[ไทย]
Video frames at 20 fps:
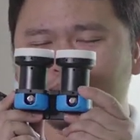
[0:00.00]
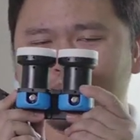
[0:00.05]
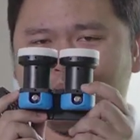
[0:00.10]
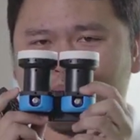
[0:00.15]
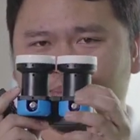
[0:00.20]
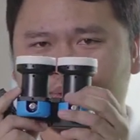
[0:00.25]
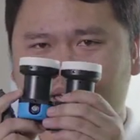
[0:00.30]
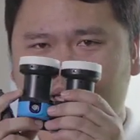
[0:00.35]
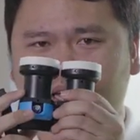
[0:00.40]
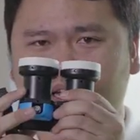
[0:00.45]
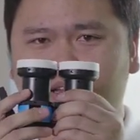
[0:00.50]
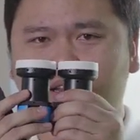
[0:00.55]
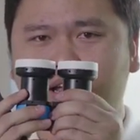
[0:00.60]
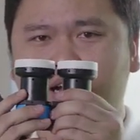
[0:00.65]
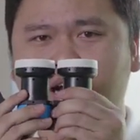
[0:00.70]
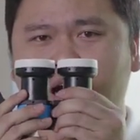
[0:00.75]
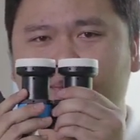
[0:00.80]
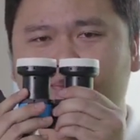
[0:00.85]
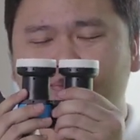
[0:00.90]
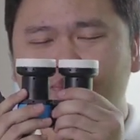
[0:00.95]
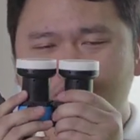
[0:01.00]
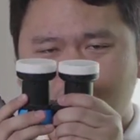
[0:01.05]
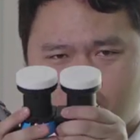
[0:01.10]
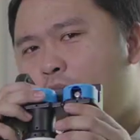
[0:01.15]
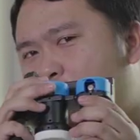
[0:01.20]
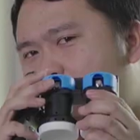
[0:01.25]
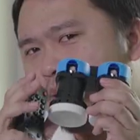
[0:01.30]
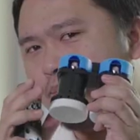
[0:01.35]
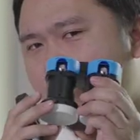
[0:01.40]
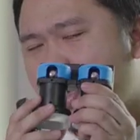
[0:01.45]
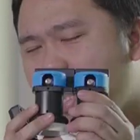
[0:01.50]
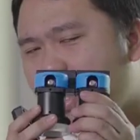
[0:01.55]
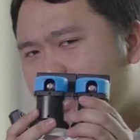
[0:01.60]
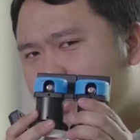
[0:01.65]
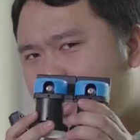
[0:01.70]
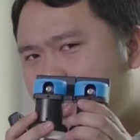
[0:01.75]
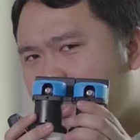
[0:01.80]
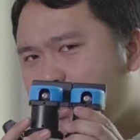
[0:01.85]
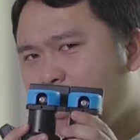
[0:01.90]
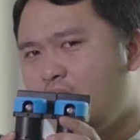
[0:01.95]
กันแบบนี้นะครับ ประเภท
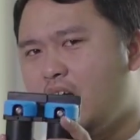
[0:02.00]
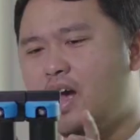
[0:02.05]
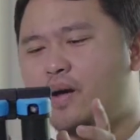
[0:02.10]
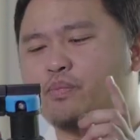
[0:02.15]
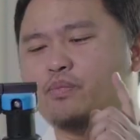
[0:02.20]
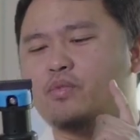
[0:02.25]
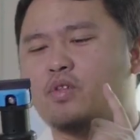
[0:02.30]
นี้เนี่ย